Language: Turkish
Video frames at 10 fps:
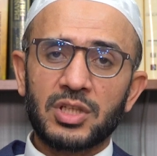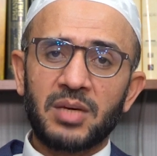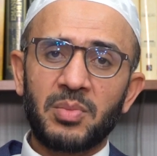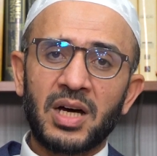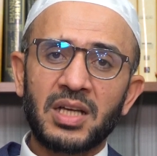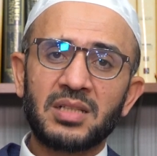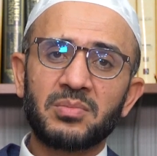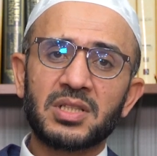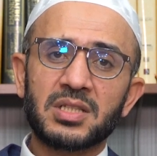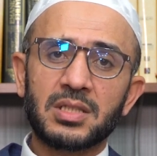Çünkü
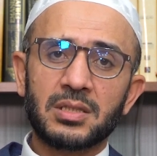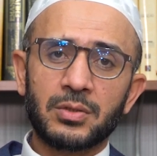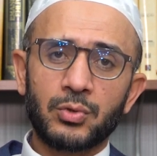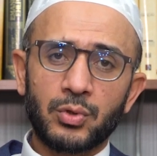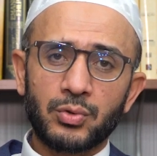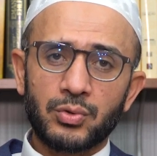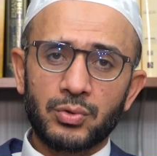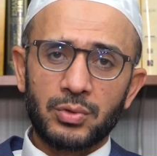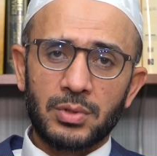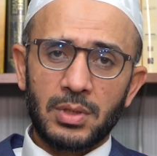kemalin bir sınırı
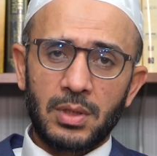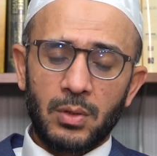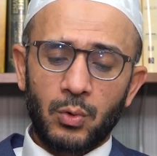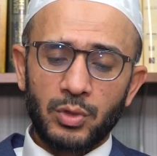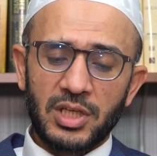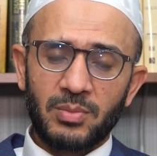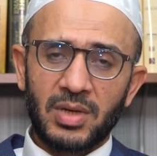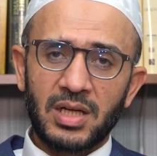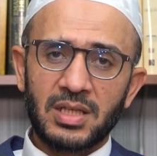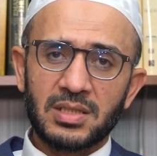yoktur. O
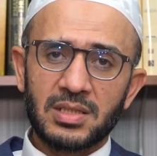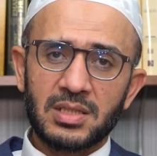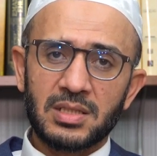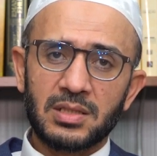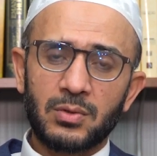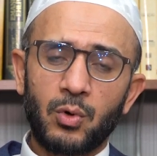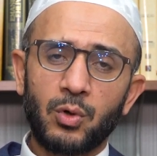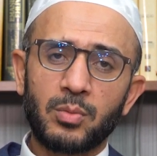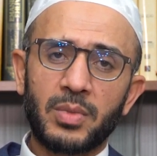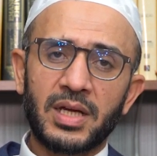kemalin
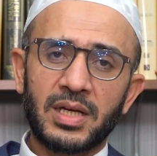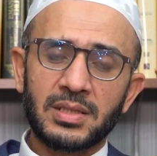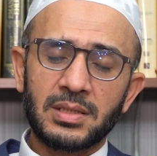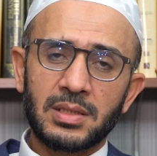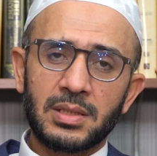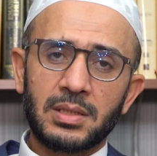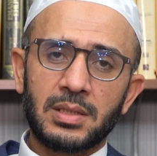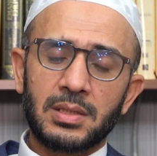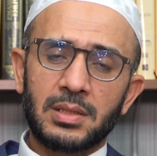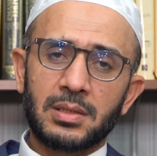sınırı olmayan
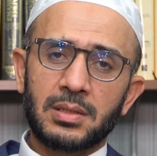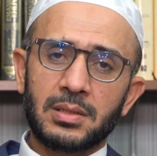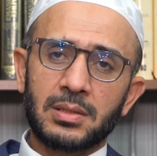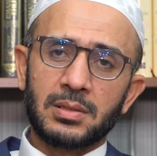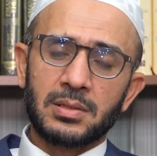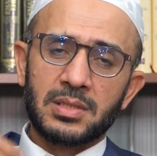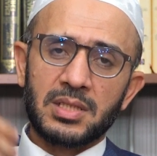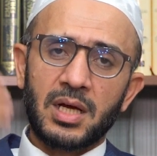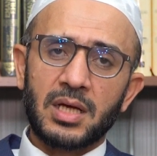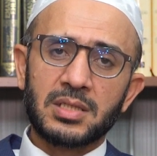e,
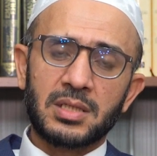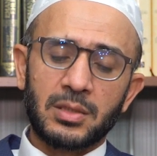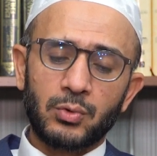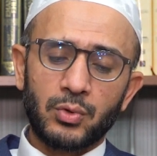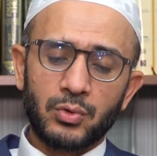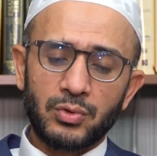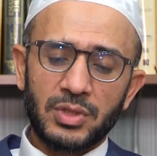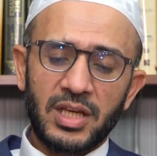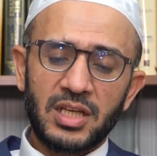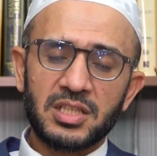sahasına
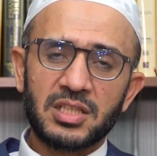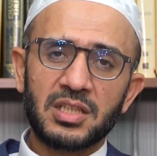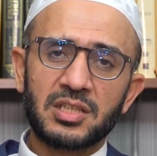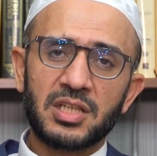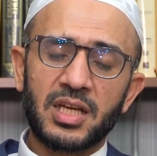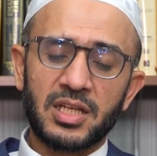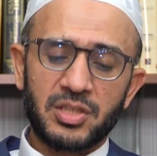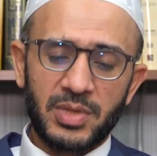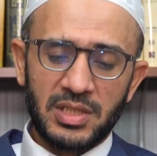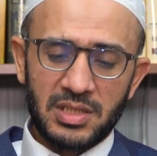doğru geliştikçe
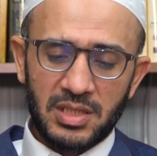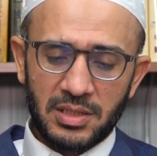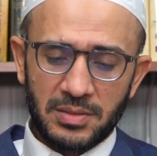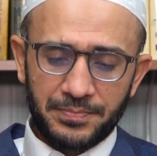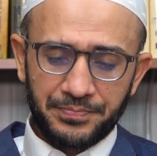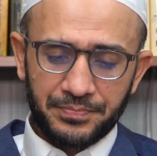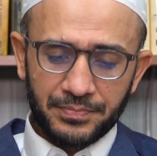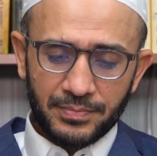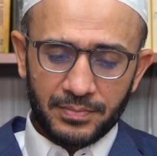gelişmek ister.